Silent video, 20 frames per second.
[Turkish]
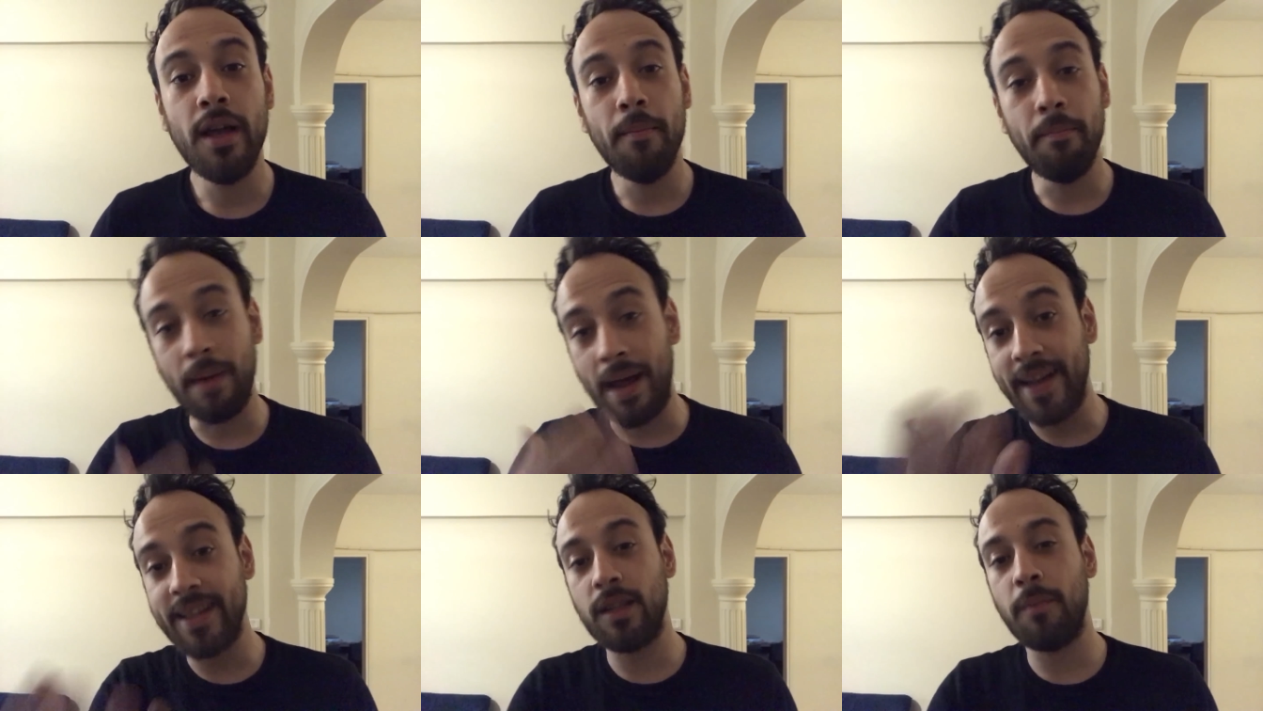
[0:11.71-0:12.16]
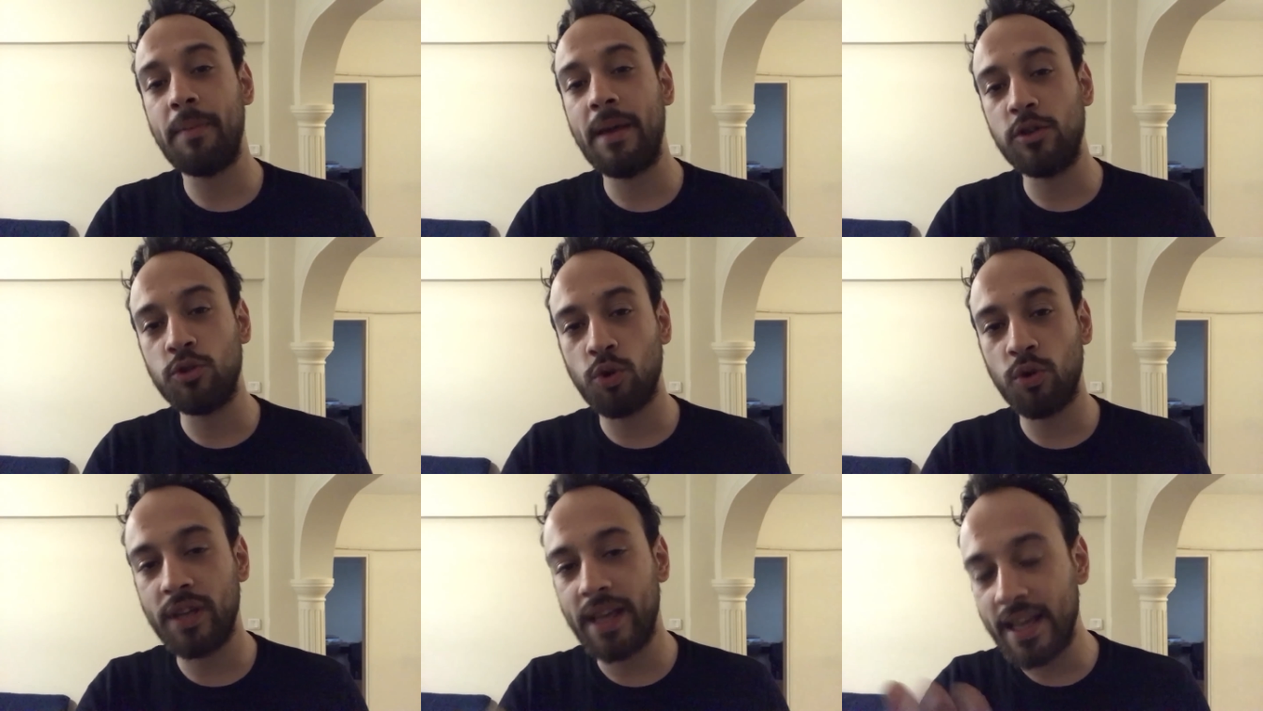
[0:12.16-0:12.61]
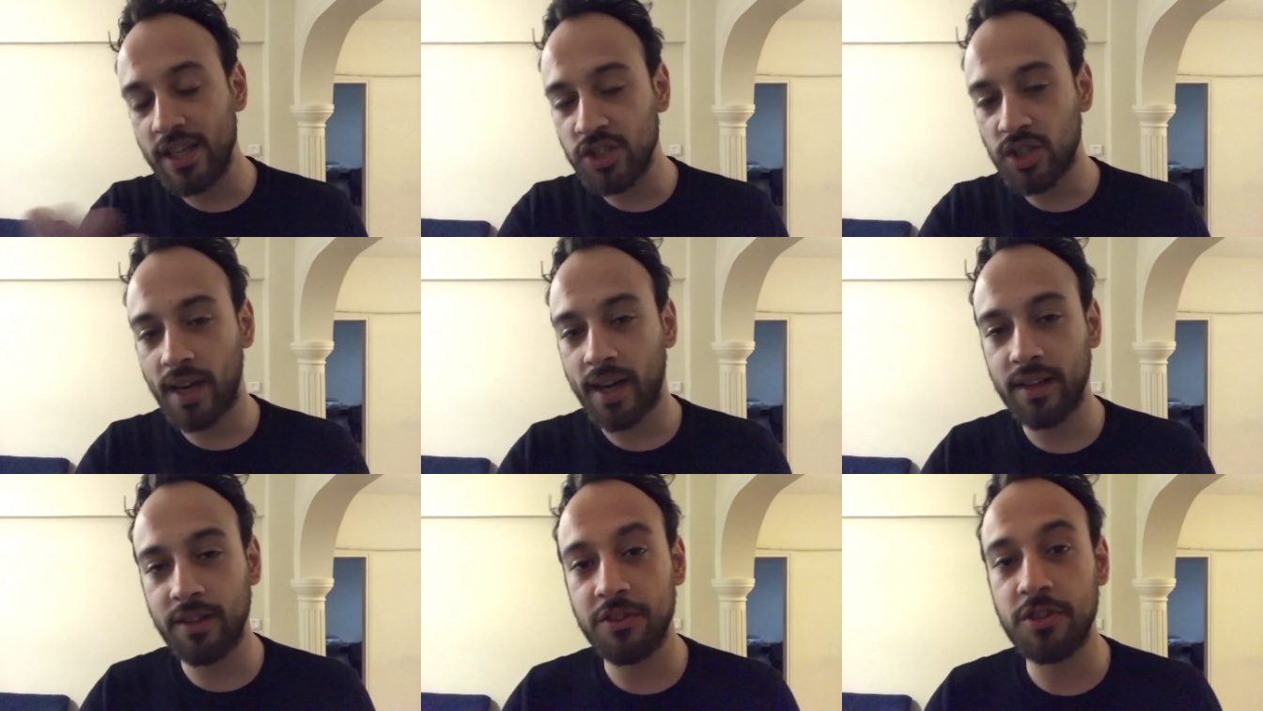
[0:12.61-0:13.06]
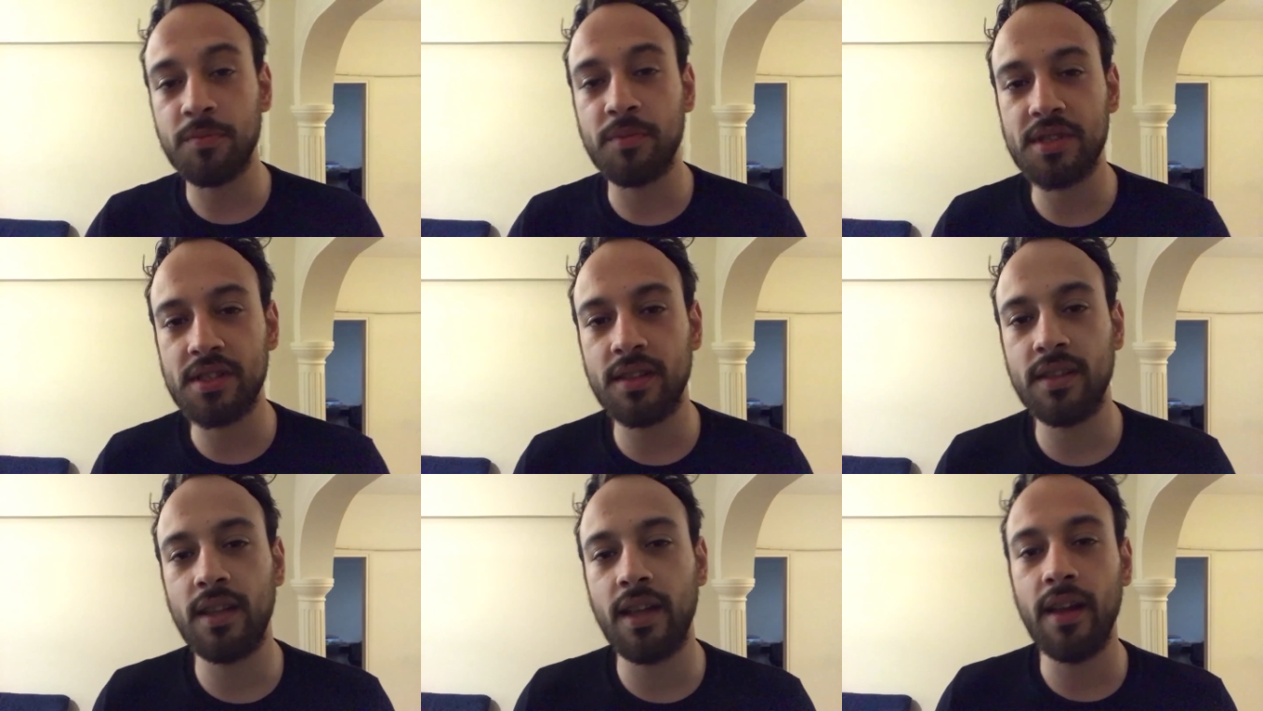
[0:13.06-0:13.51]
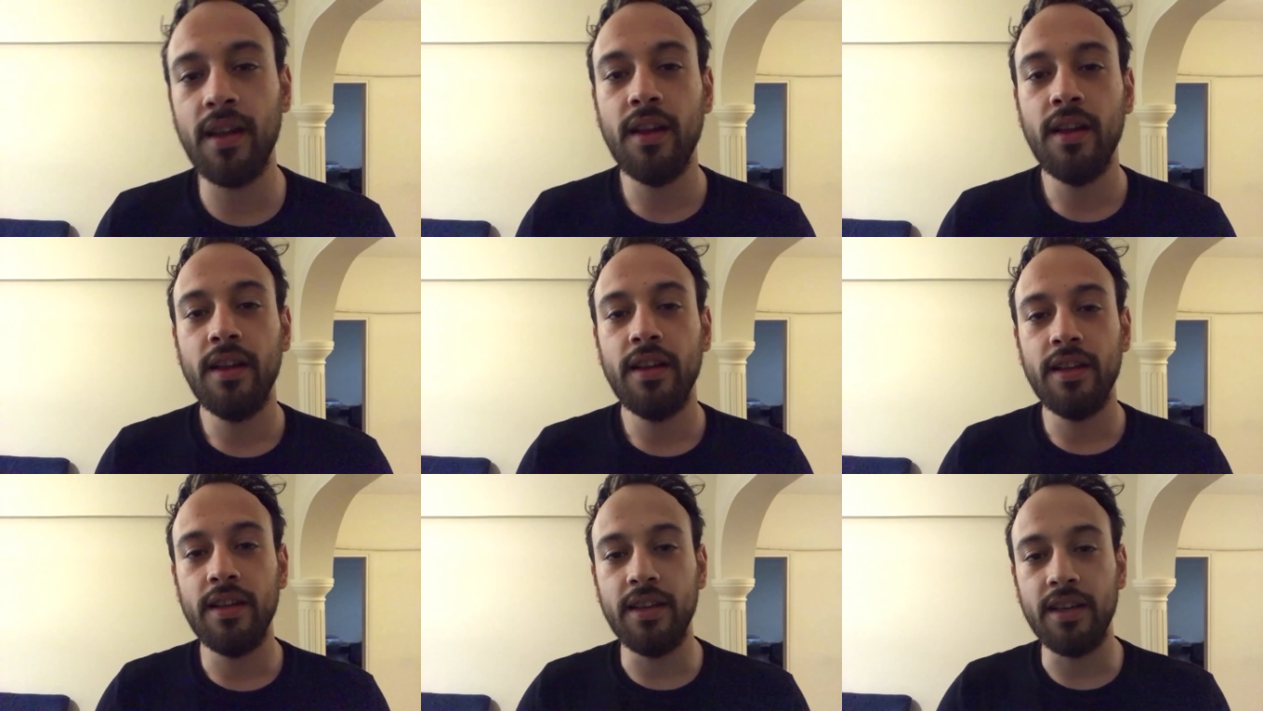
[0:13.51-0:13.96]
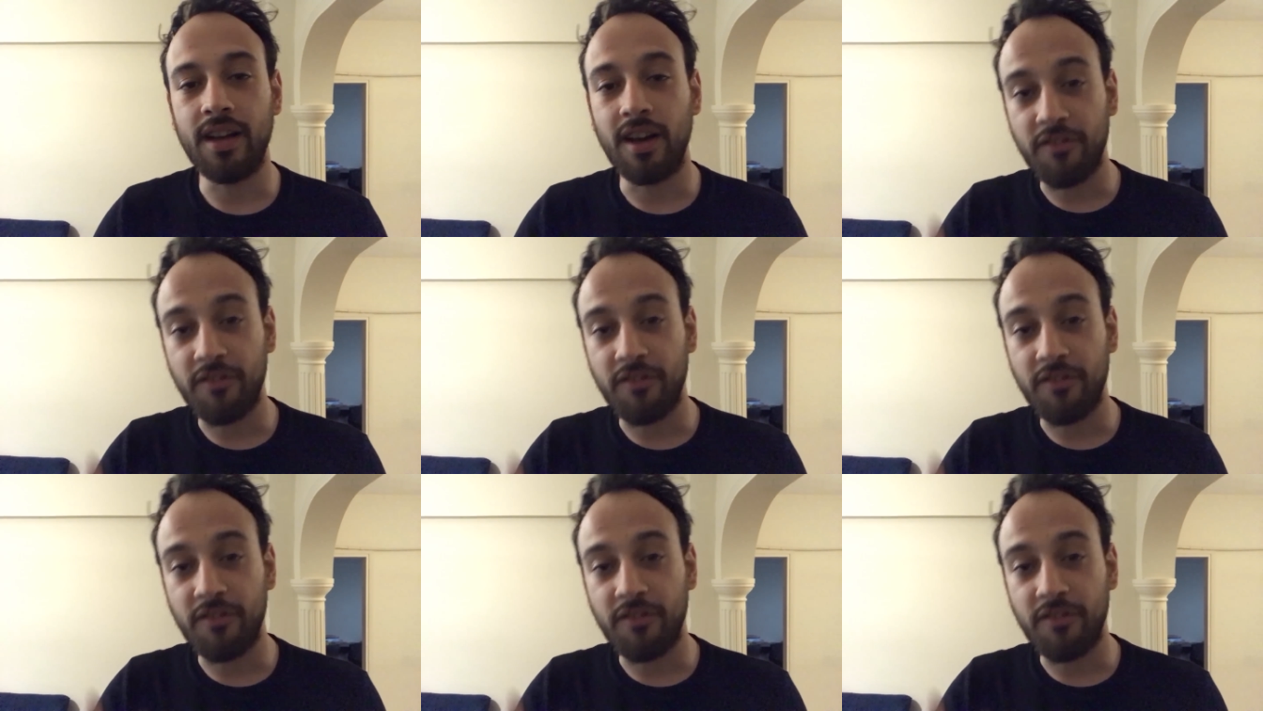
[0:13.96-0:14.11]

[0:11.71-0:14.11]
Belki de pek çok genç arkadaşımızın da e,